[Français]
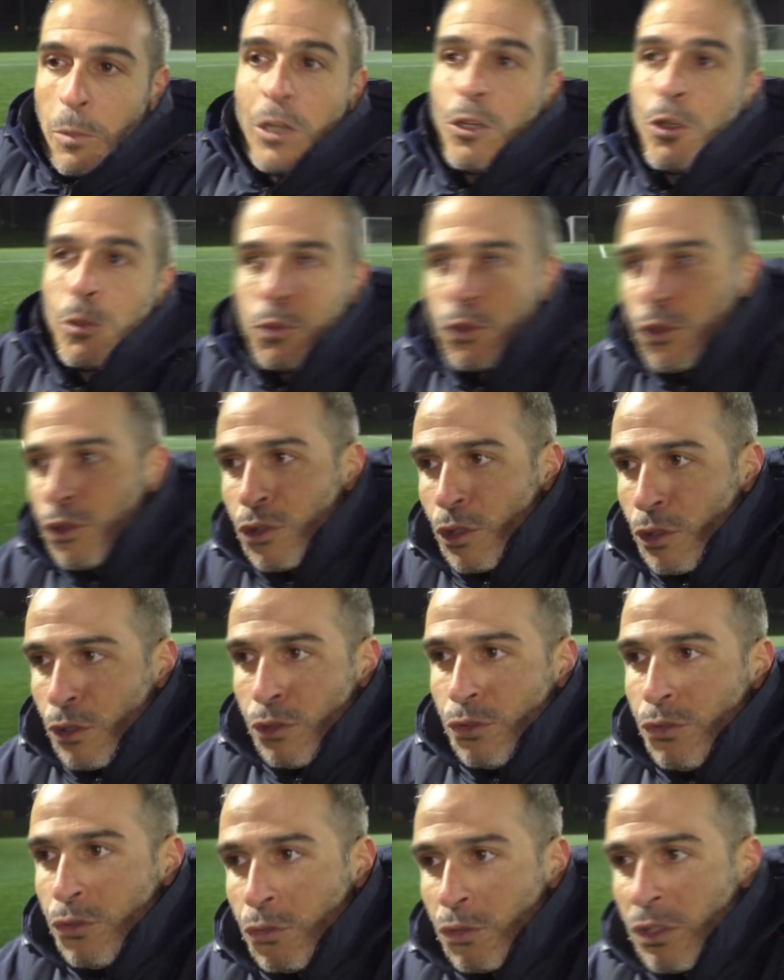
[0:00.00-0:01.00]
ben, Le but de
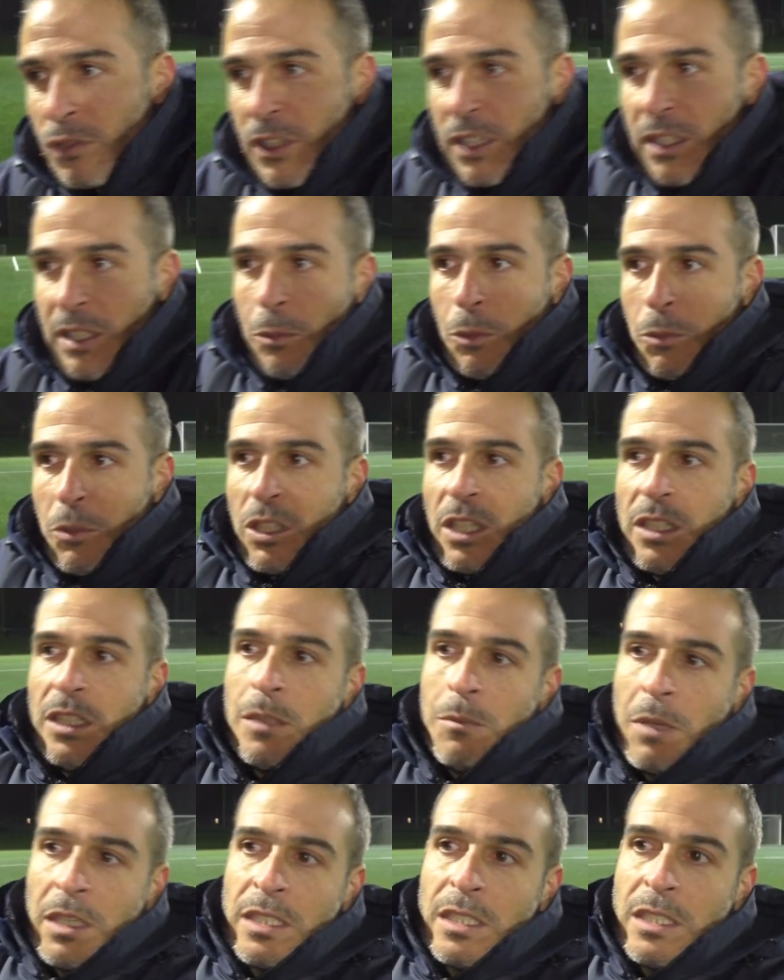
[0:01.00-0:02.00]
l'union, il va être simplement de
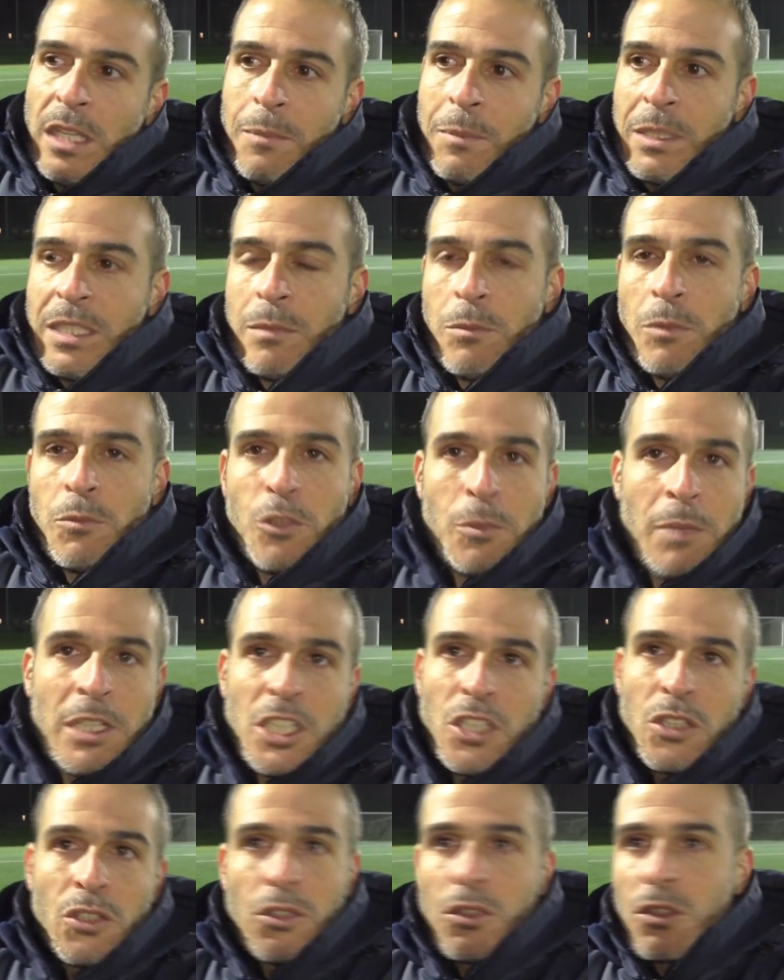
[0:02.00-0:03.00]
gagner le un maximum de
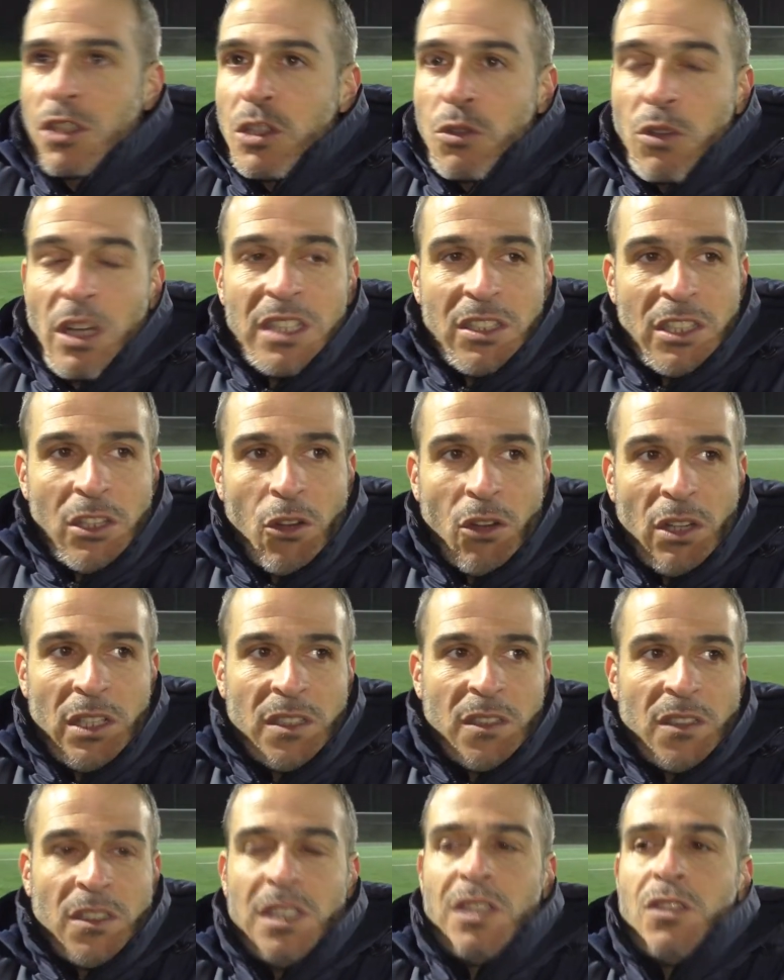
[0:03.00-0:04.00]
matchs qui nous reste. Il en
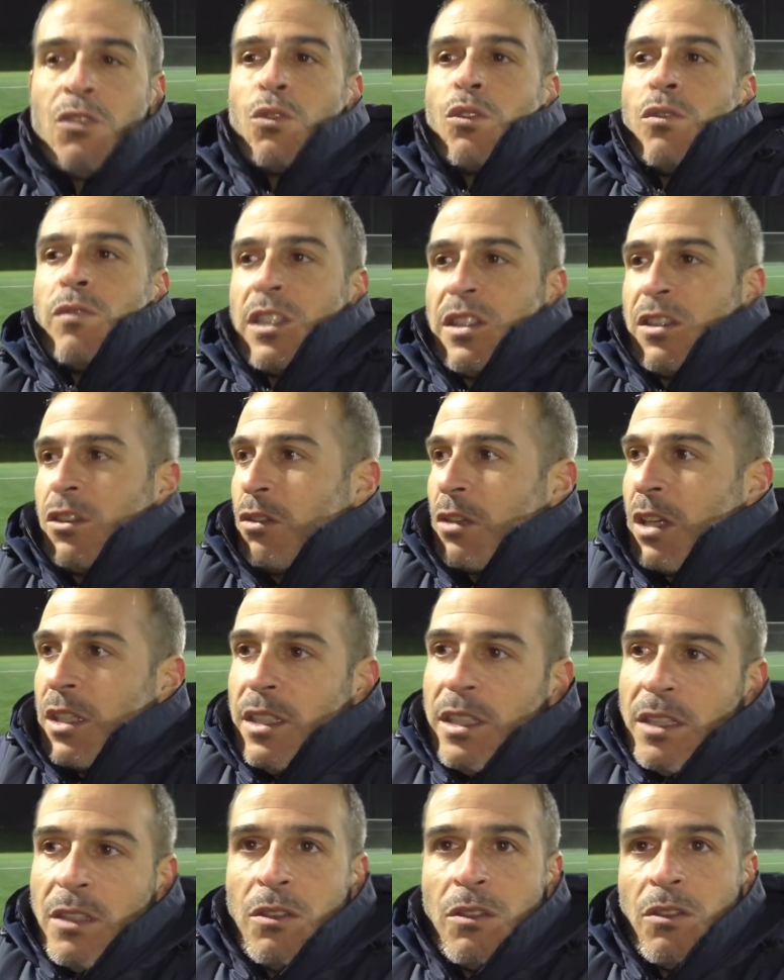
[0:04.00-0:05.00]
reste 10, donc on va essayer d'en
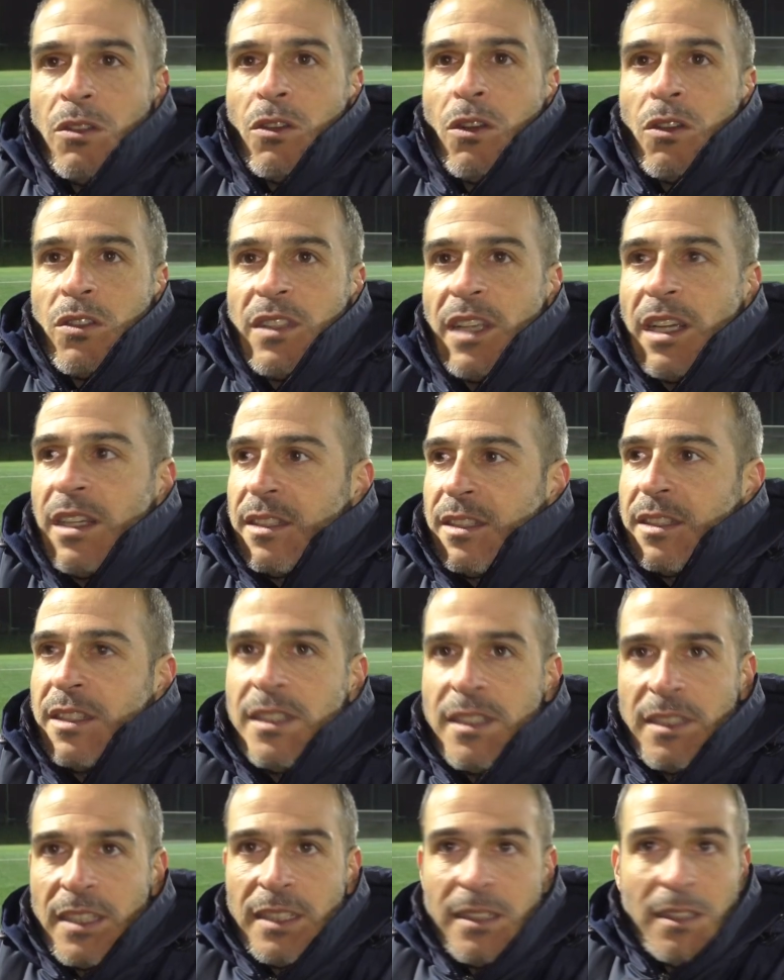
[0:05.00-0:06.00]
gagner encore 5,
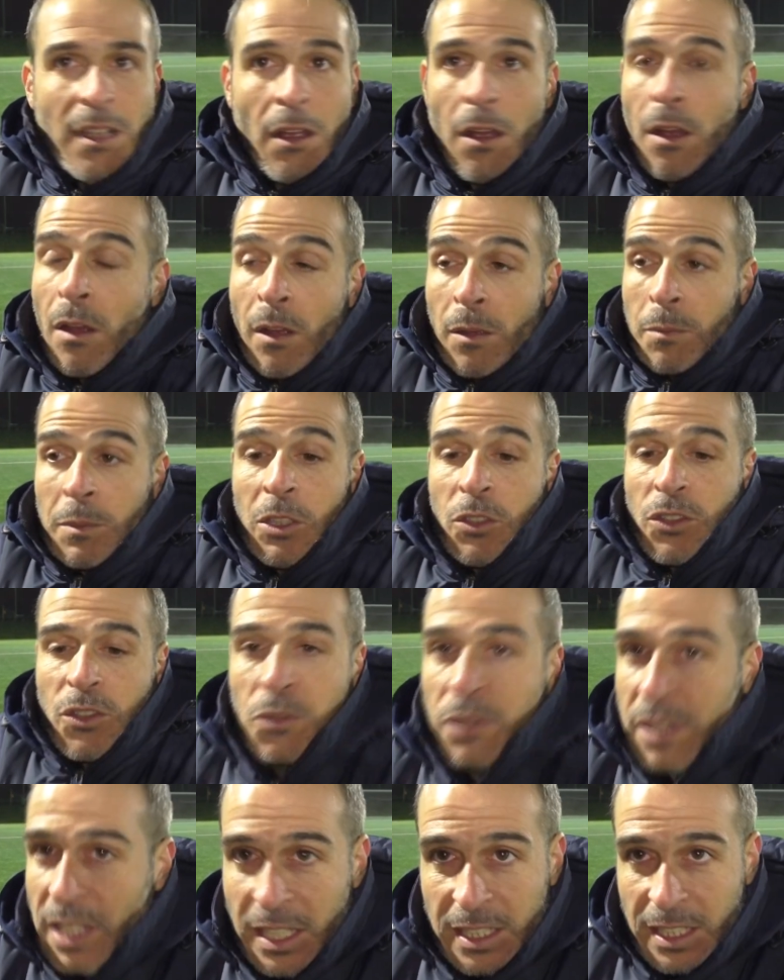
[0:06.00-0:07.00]
6, 7. Maintenant,
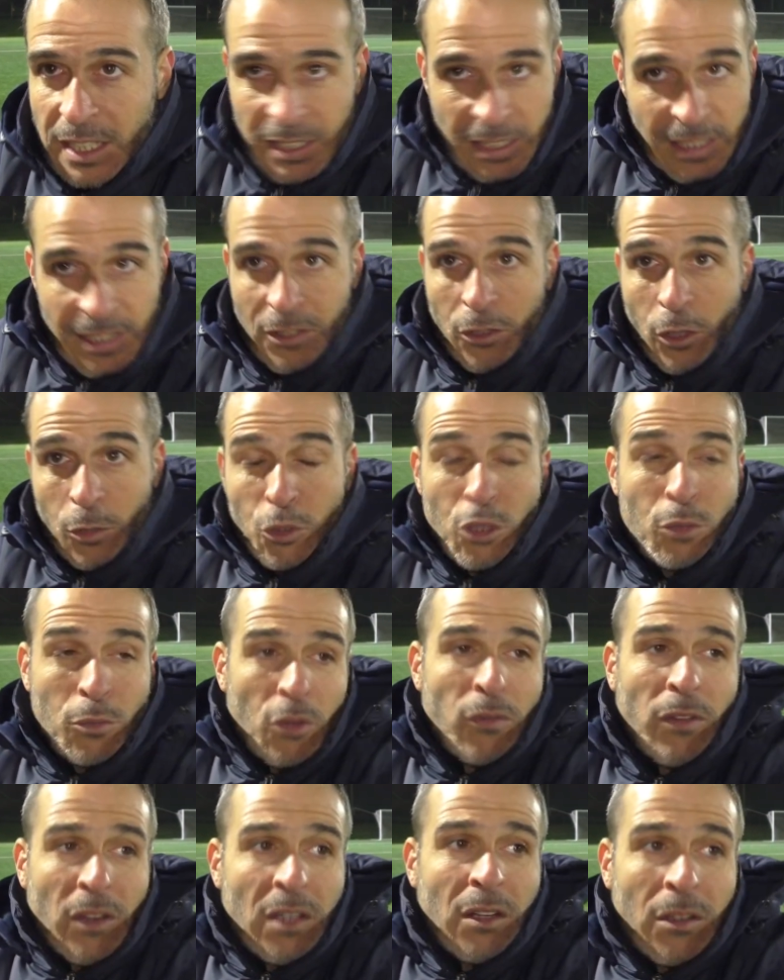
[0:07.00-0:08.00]
si on sait gagner les 10, tant mieux.
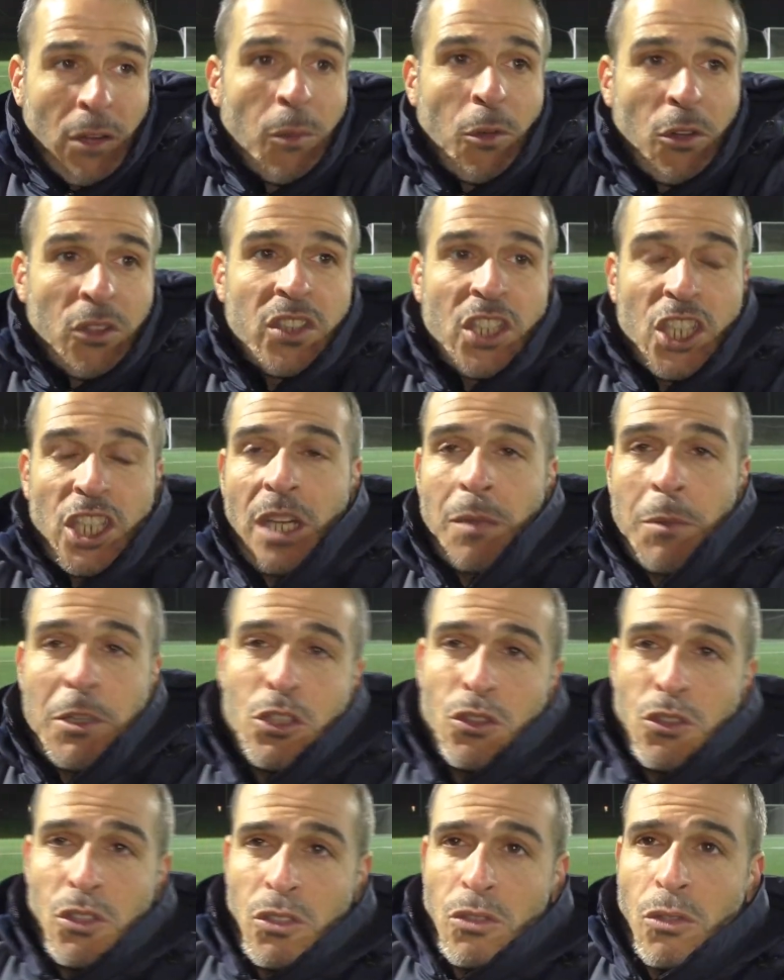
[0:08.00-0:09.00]
on va commencer chaque
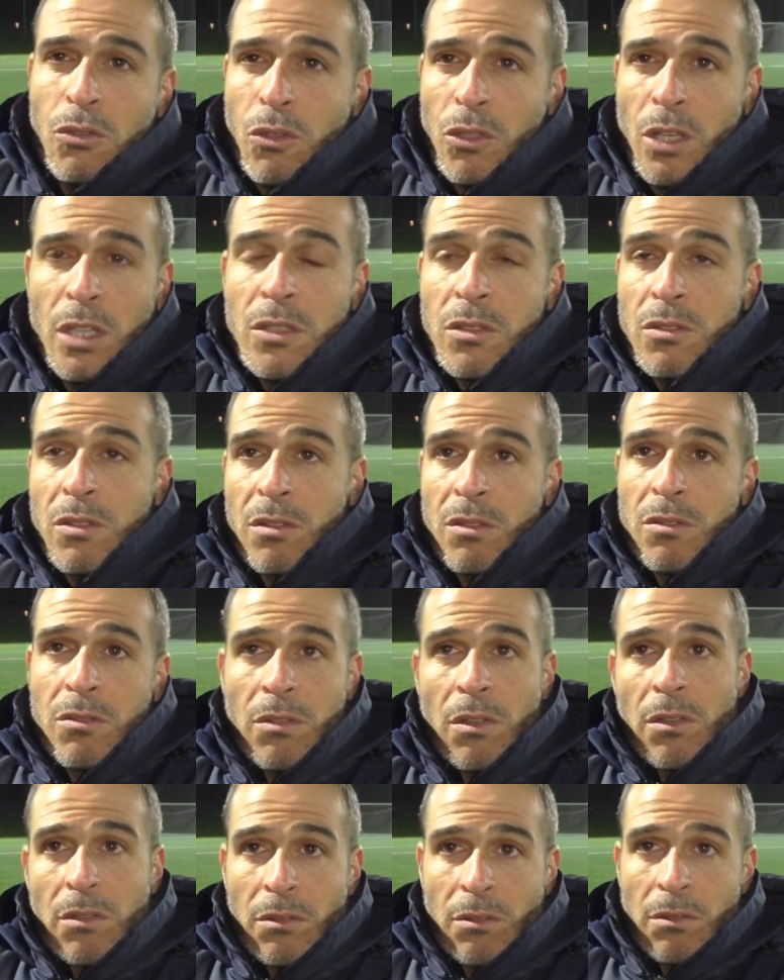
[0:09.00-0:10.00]
match en essayant de le gagner, ça c'est
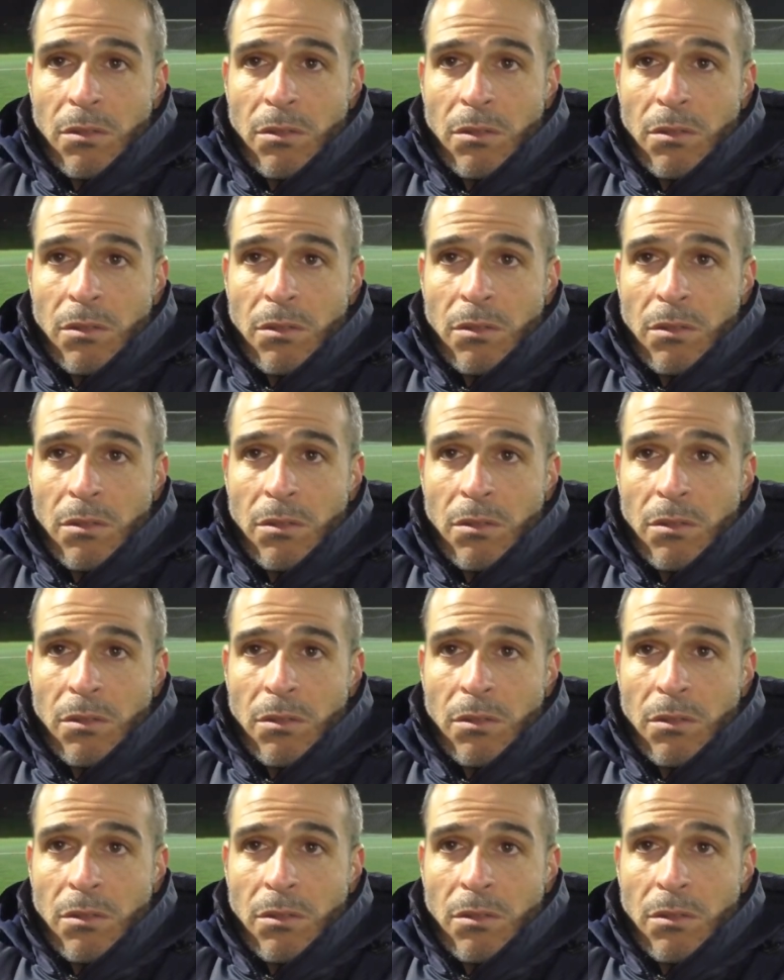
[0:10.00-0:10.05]
sûr.